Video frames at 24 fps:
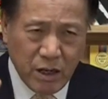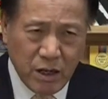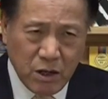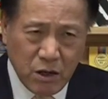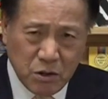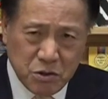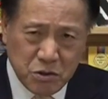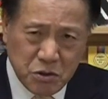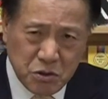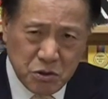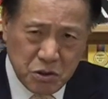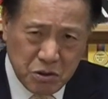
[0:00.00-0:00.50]

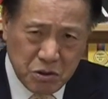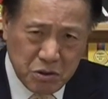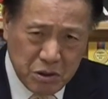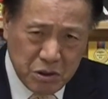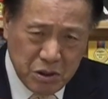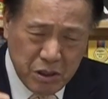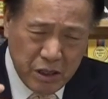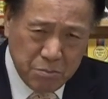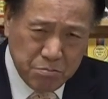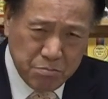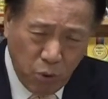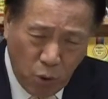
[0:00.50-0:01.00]
어,
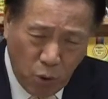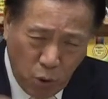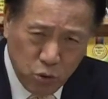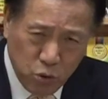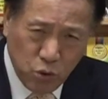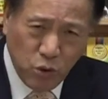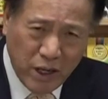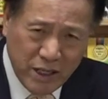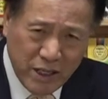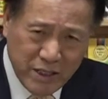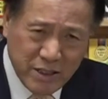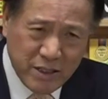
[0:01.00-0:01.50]
네,
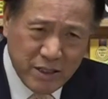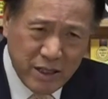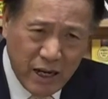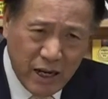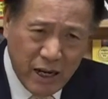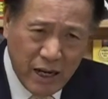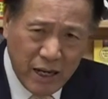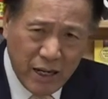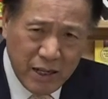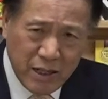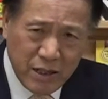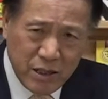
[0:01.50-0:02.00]

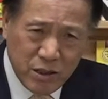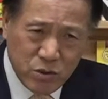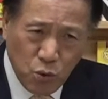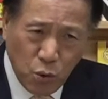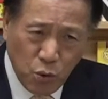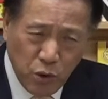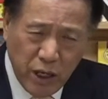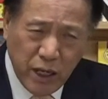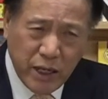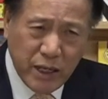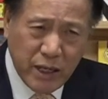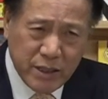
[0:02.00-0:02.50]
포로라든가
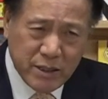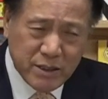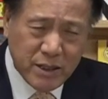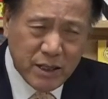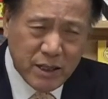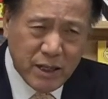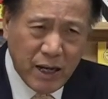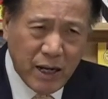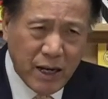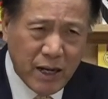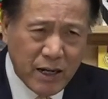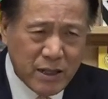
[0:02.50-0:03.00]

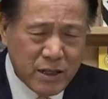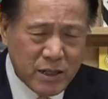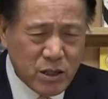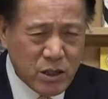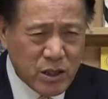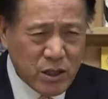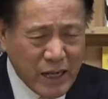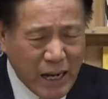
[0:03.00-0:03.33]
노예라든가